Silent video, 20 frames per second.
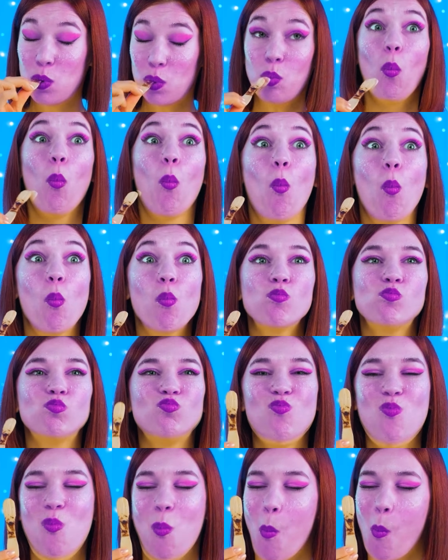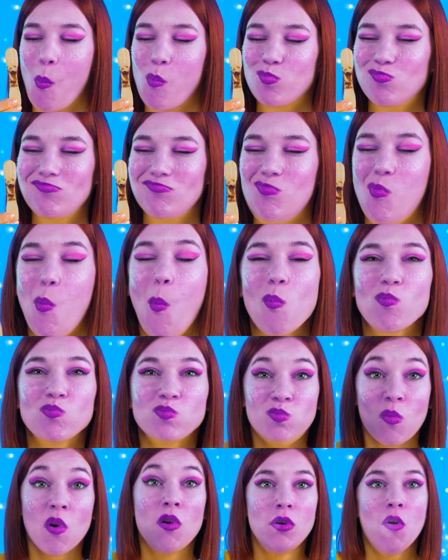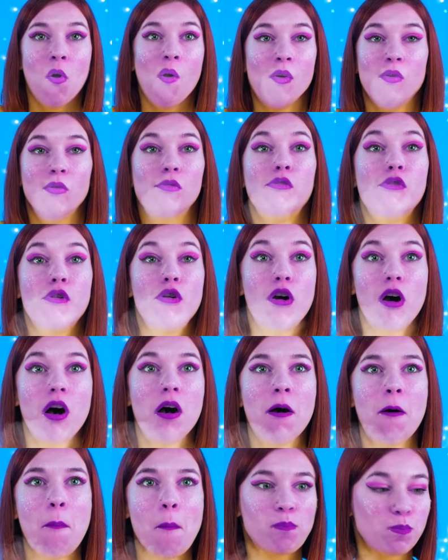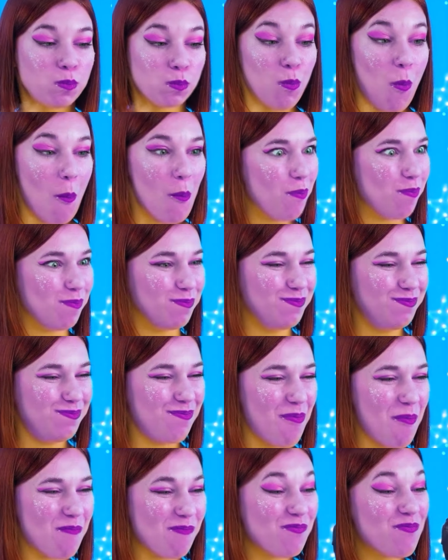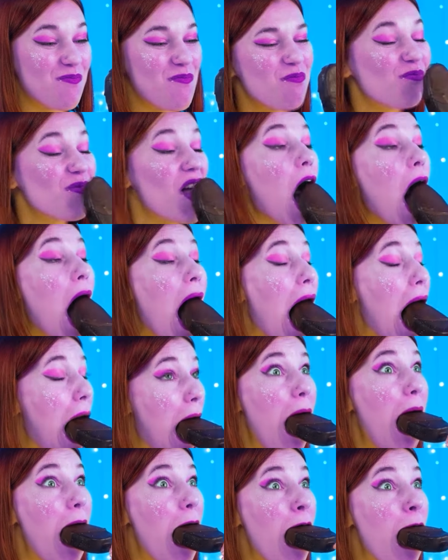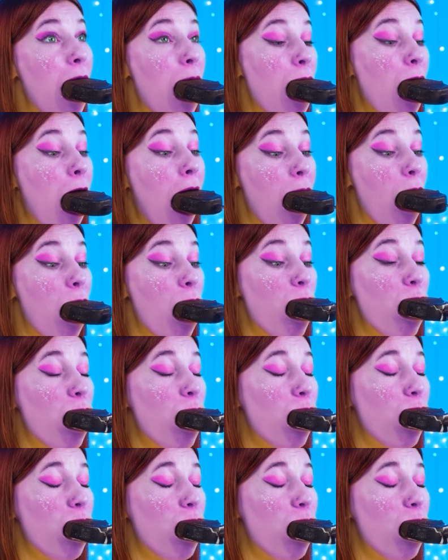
ऐ माँ तुम इतना कष्ट क्यों उठा रही हो किसने कहा कि मुझे कोई दिक्कत है मैं इस आइसक्रीम के हर बाइट का